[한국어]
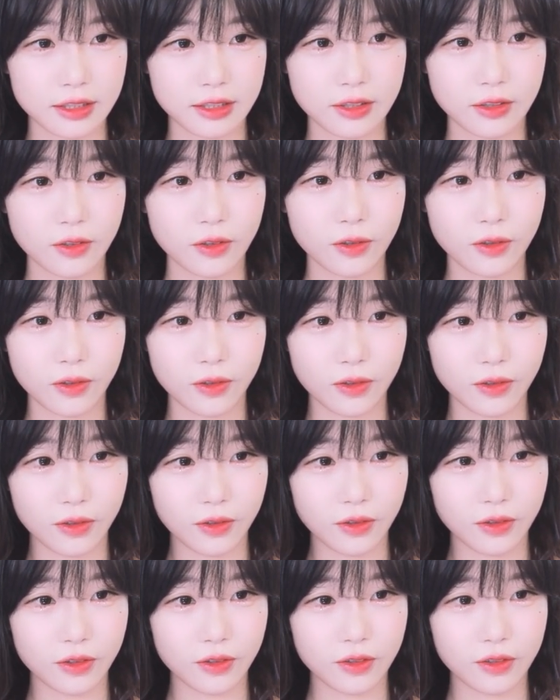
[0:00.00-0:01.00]

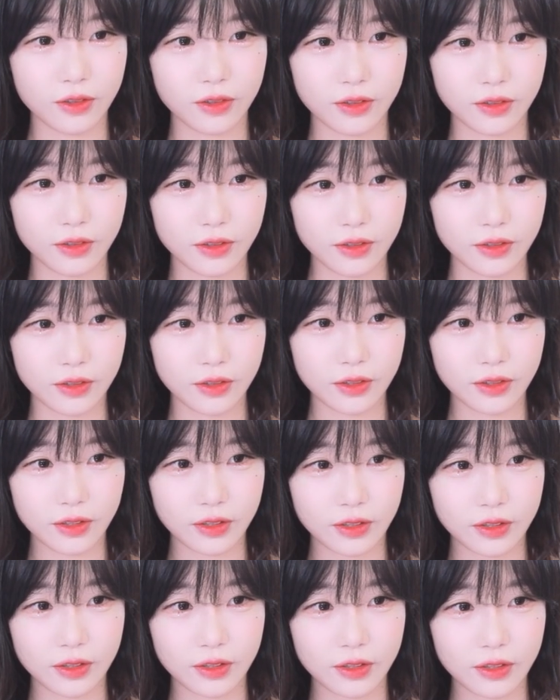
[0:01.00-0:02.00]
어
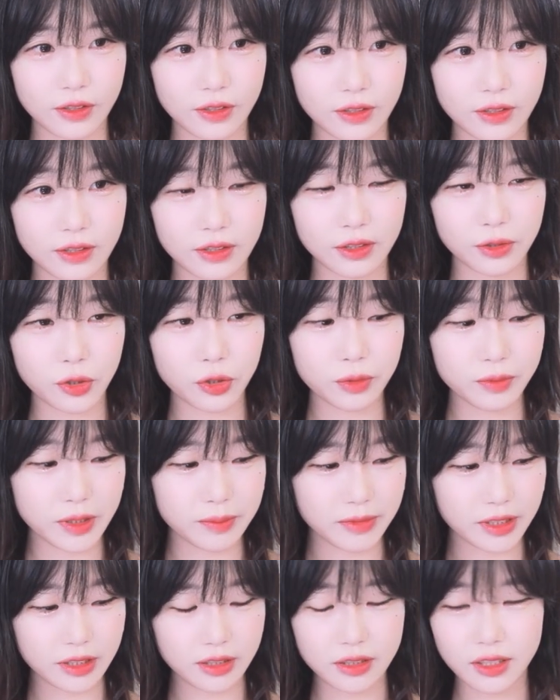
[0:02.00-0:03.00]
여름이
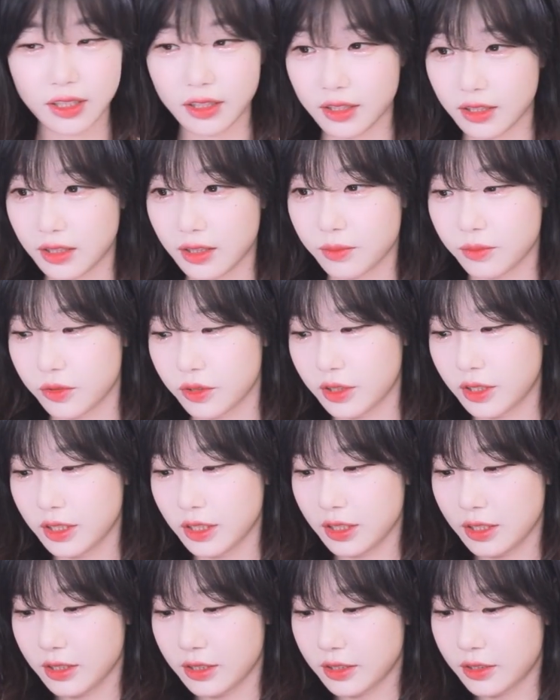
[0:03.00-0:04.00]
이미 끝났기
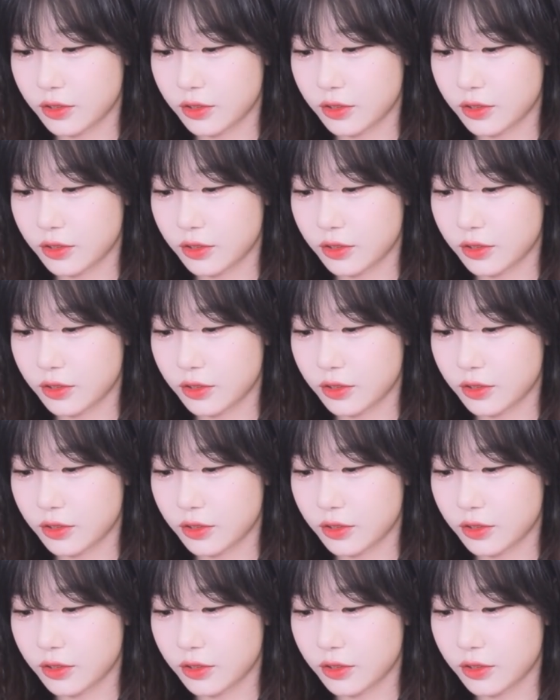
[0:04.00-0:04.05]
때문에